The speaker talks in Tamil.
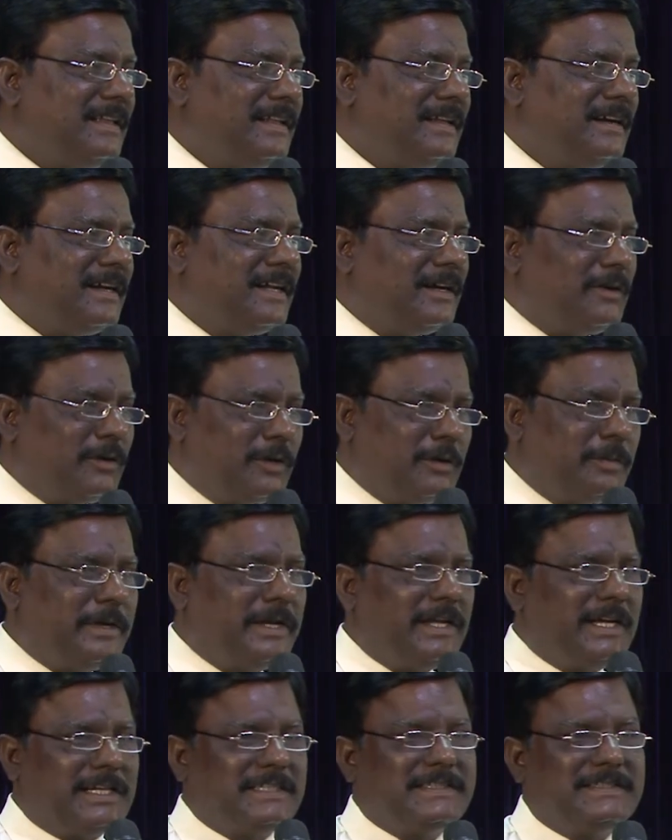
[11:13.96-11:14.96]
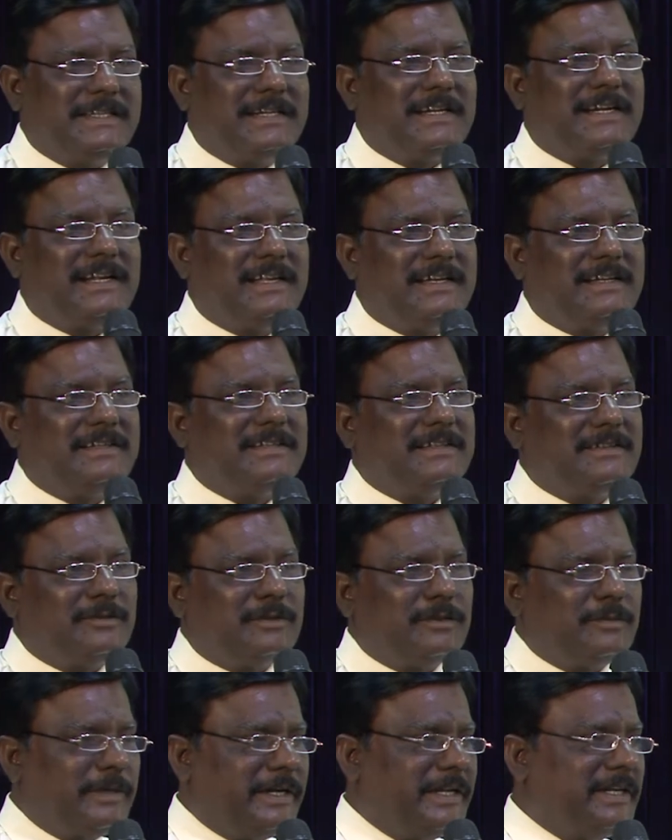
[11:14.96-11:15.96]
ஆனால் அவ்வளோ பெரிய ஆக்சிடெண்ட்டில்
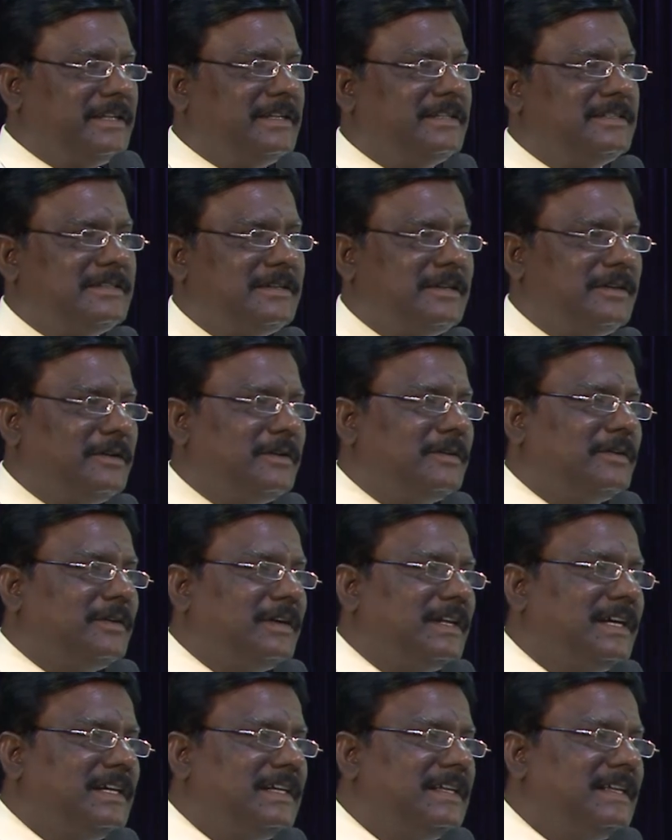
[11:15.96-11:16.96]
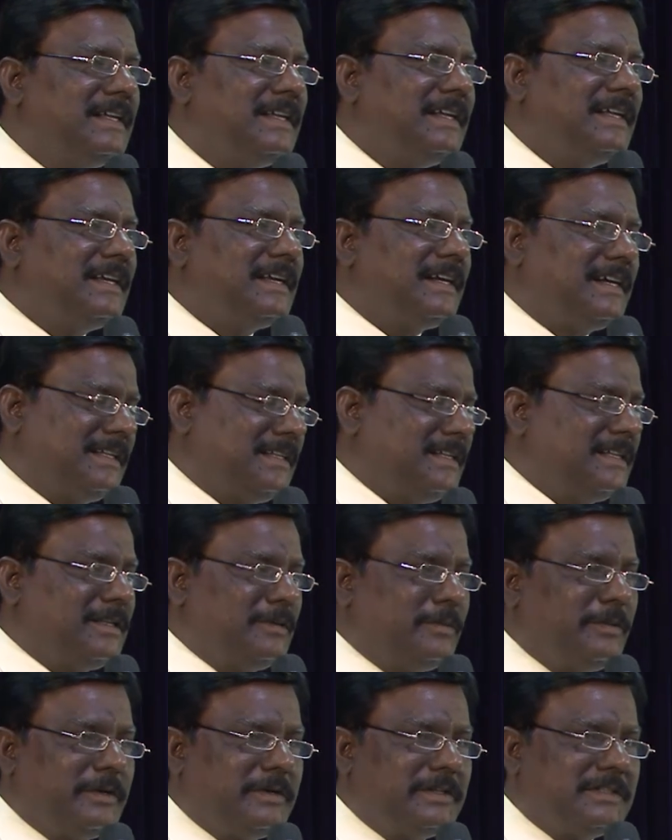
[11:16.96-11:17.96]
ஒரு மைனர் இன்ஜினியோடு கூட கத்தை
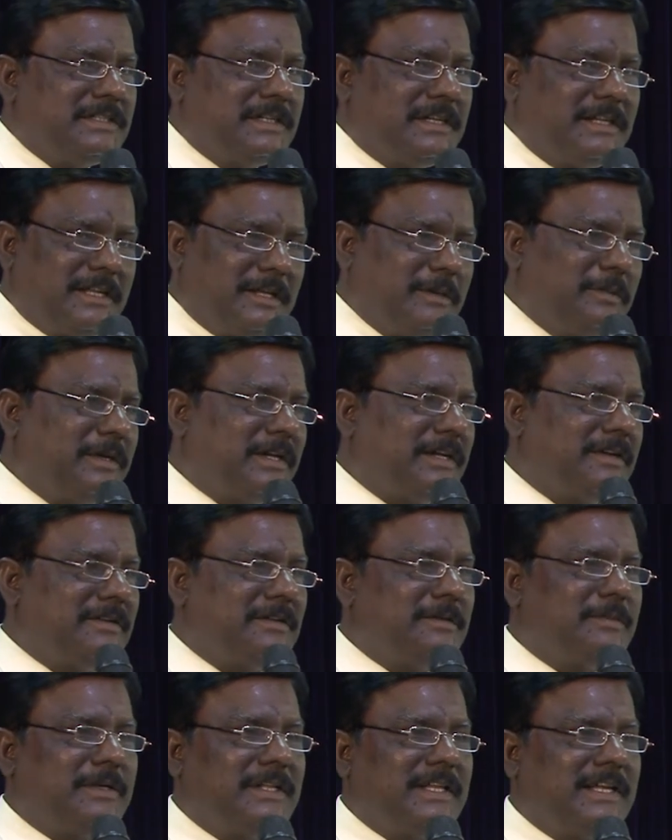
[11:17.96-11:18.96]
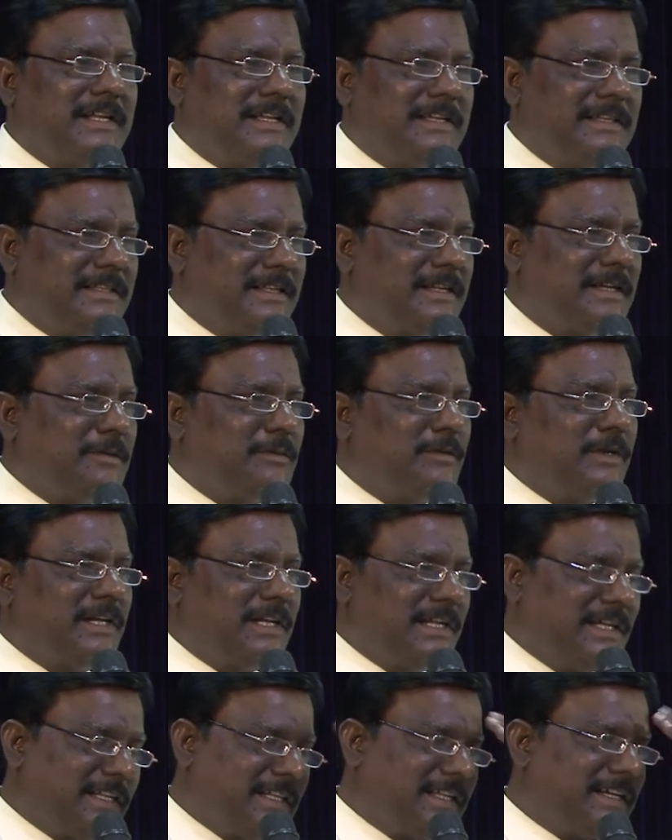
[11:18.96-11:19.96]
தப்பிக்க வச்சார் நிறைய பேருக்கு வந்து பார்த்திங்கன்னா எந்திரிக்க
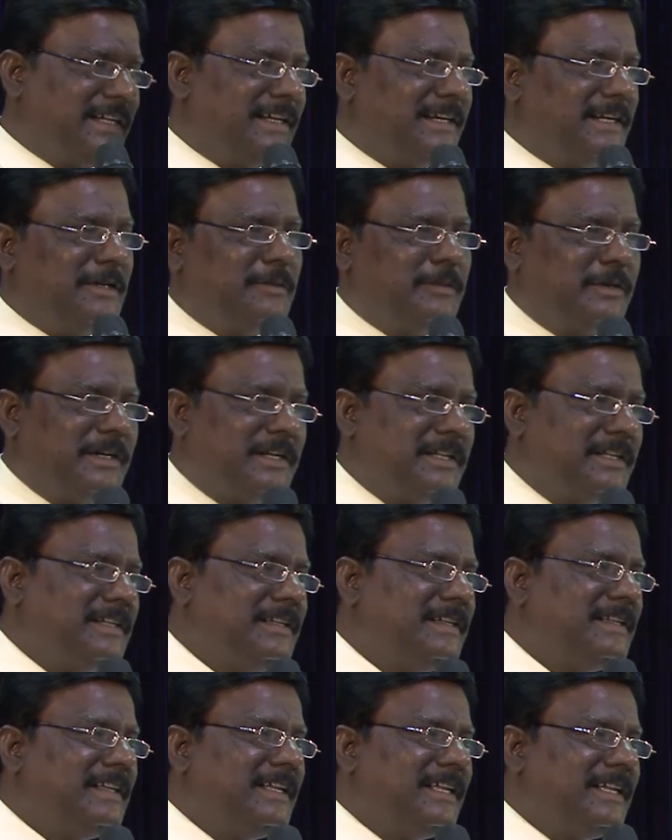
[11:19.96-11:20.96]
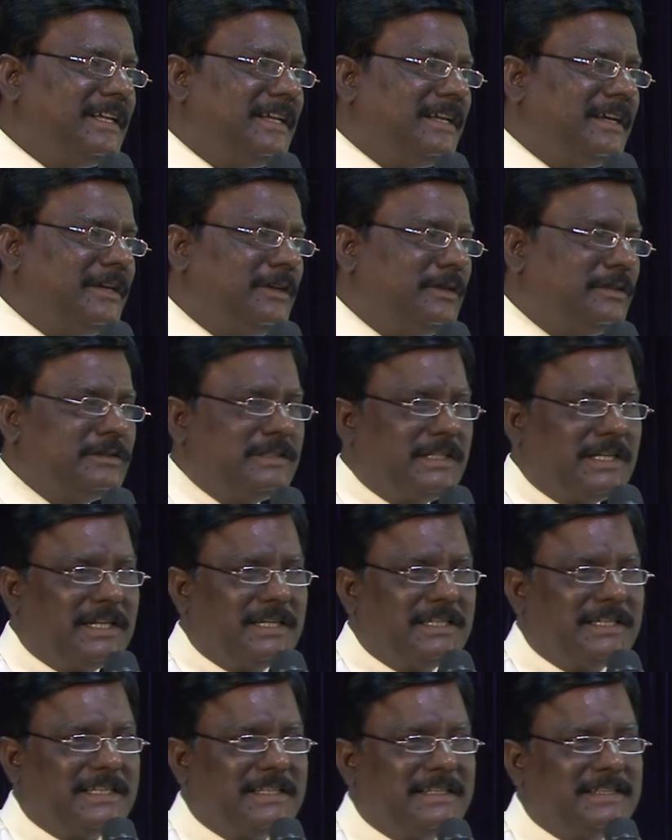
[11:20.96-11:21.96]
முடியல தலை அடிபட்டு ஹெட் இன்ஜுரி
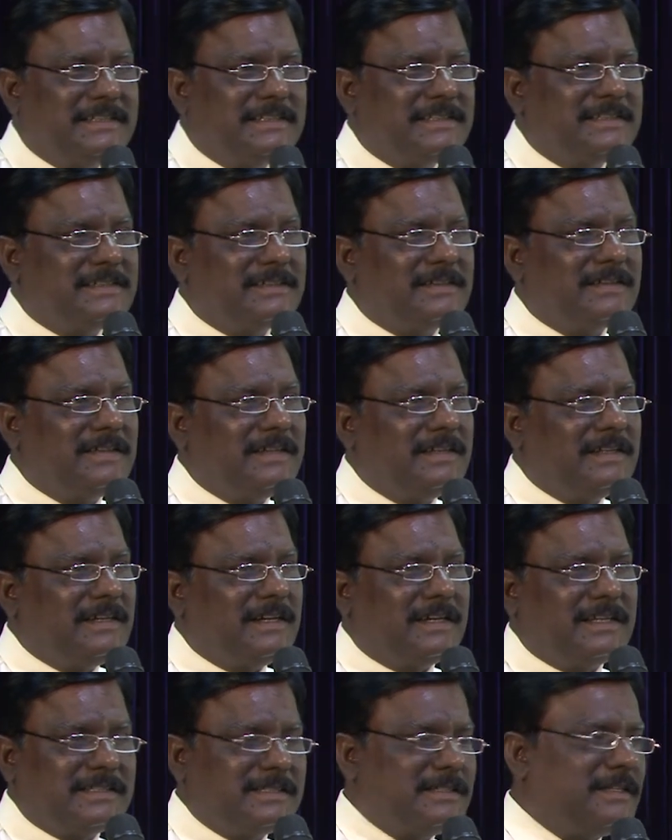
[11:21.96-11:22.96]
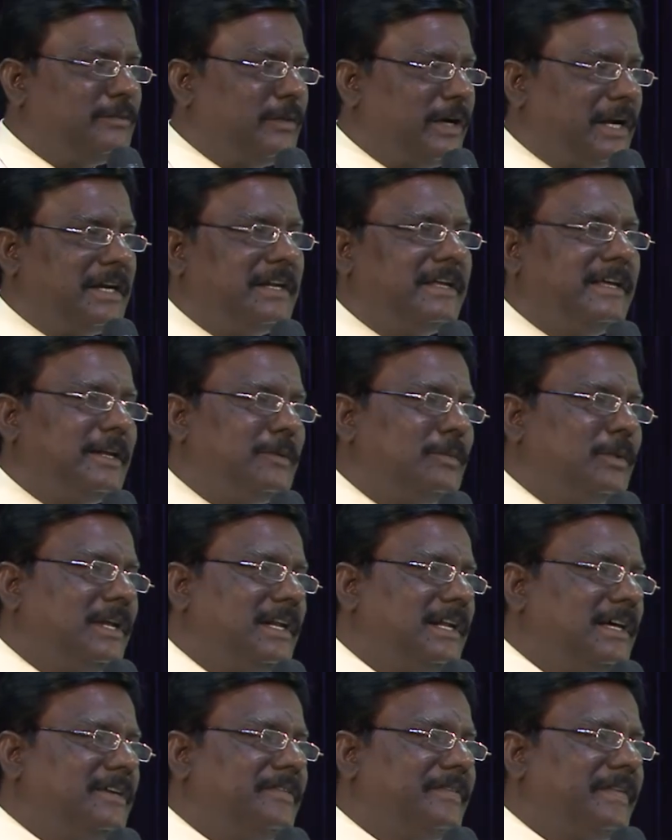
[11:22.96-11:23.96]
ஆகியிருந்தது ஆனால் இந்த மரணம் ஏற்படலை